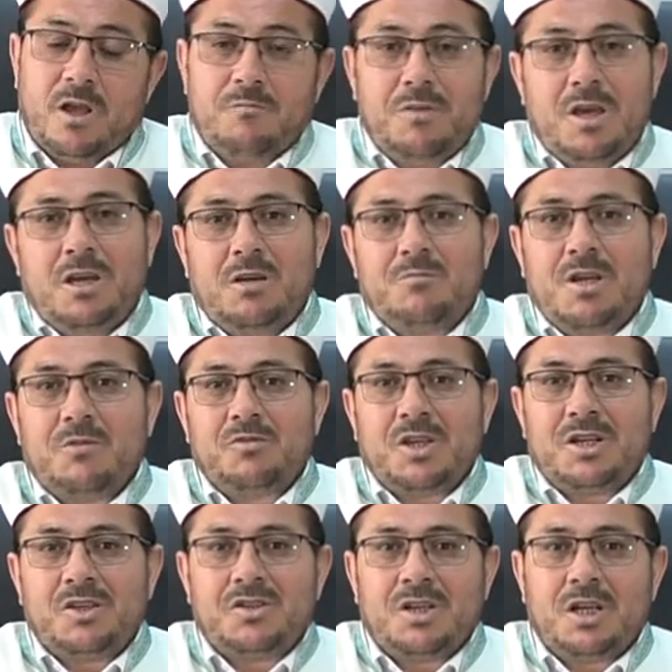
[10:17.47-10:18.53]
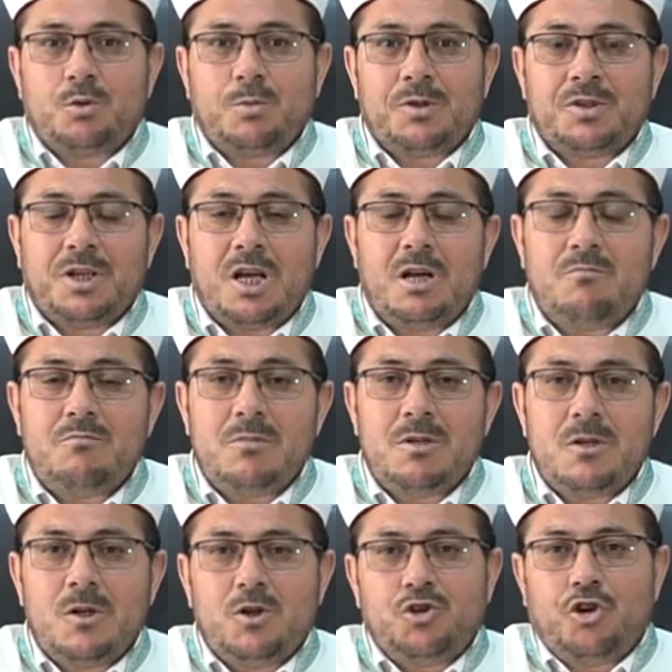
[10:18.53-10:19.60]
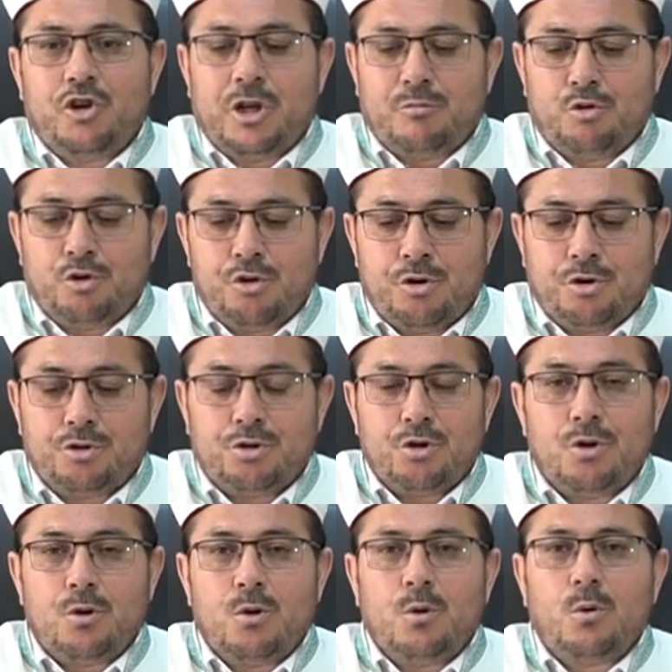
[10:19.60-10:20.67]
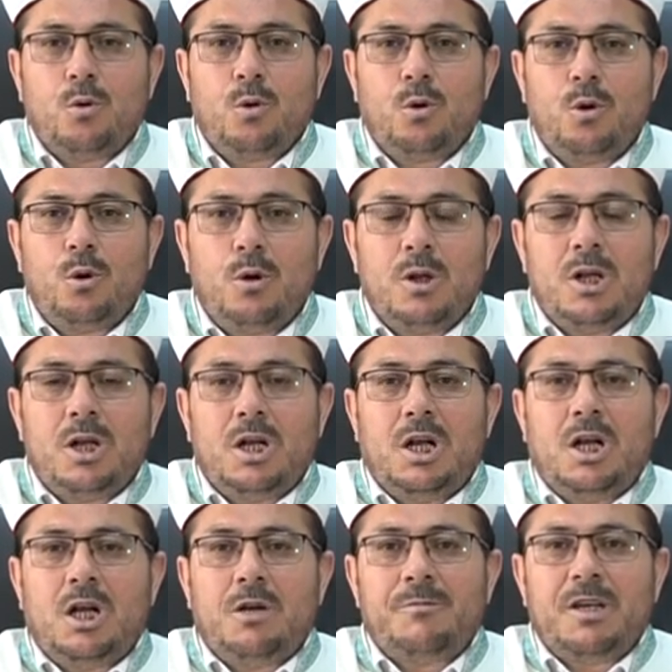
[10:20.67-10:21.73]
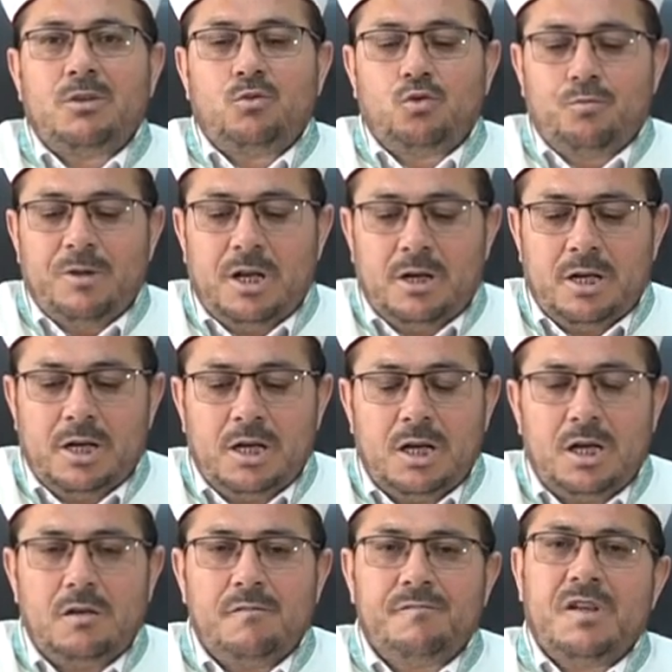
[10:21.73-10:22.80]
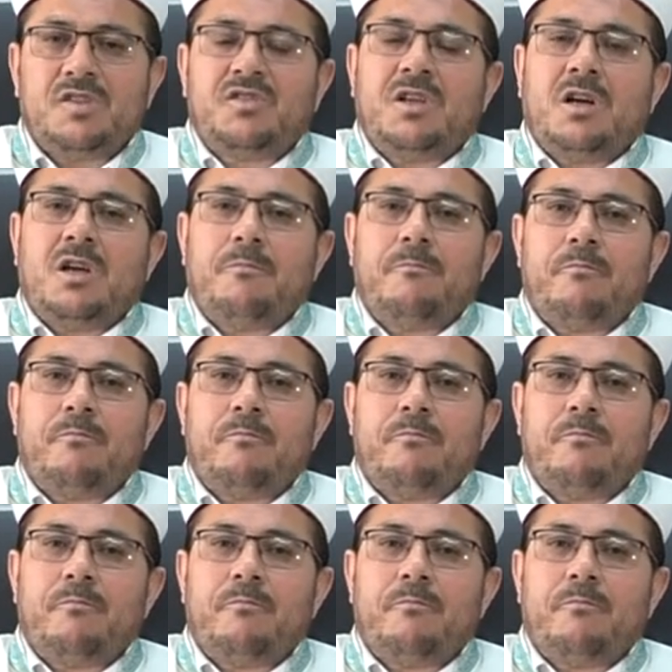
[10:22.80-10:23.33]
Peygamberimiz Aleyhisselatü Vesselam şöyle buyuruyor. Kul âmentü billah festakim.